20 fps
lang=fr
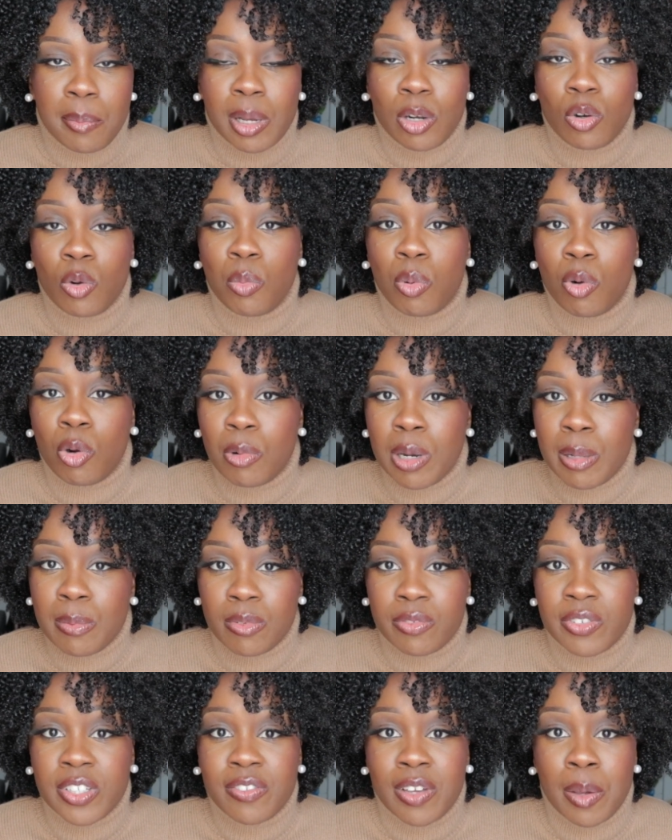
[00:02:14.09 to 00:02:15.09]
bah, le problème
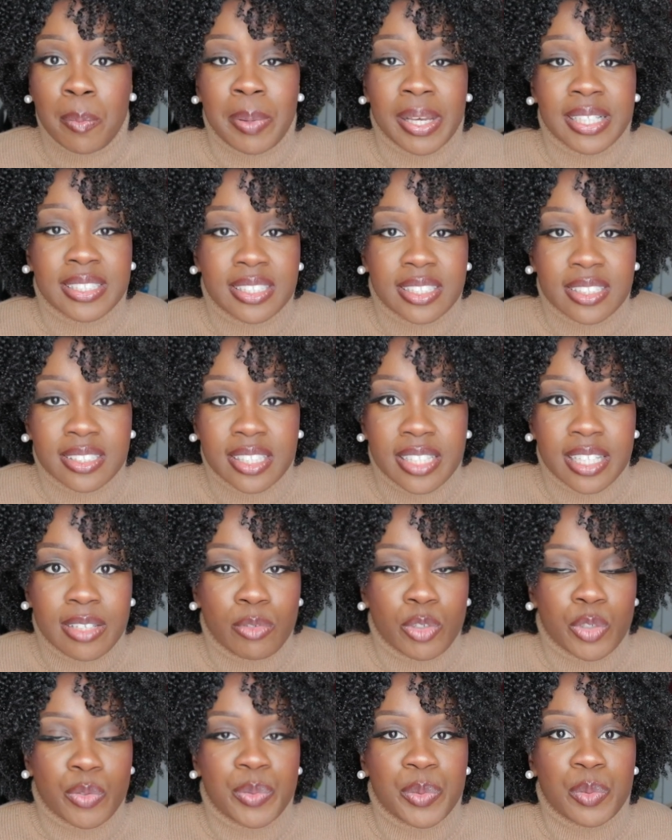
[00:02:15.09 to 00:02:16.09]
en fait va persister et
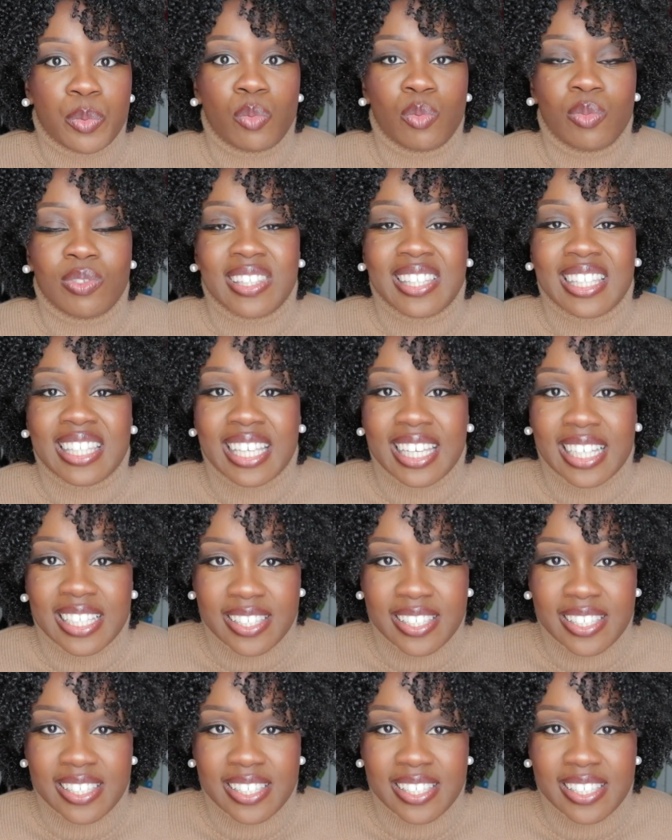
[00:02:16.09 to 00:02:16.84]
vos cheveux sont très